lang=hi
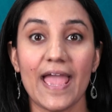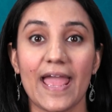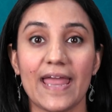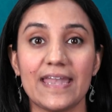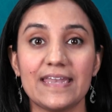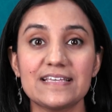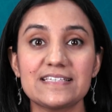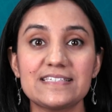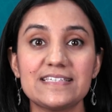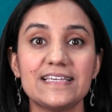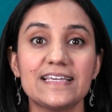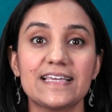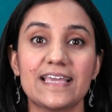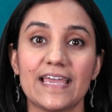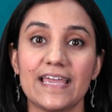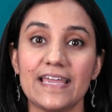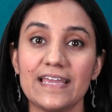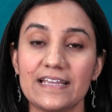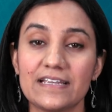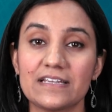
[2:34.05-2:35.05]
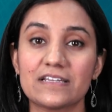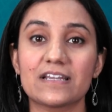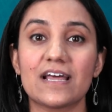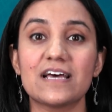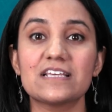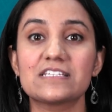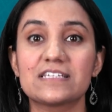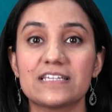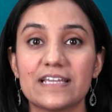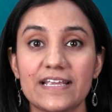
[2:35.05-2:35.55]
एनएससी के
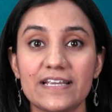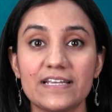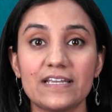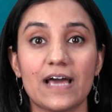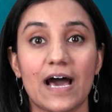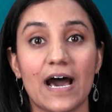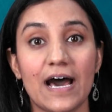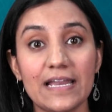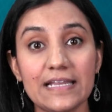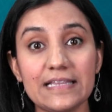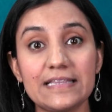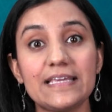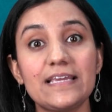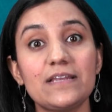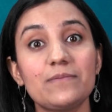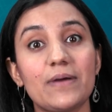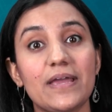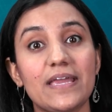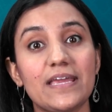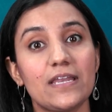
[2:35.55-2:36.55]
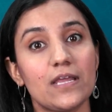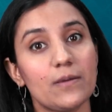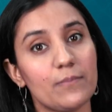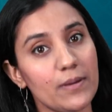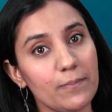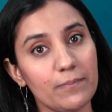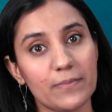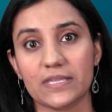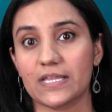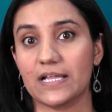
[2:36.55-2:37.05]
इंटरेस्ट रेट हर तीन महीने
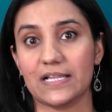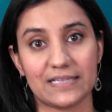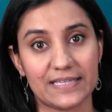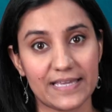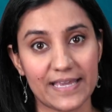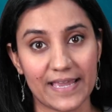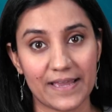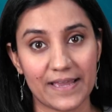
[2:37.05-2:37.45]
में बदलते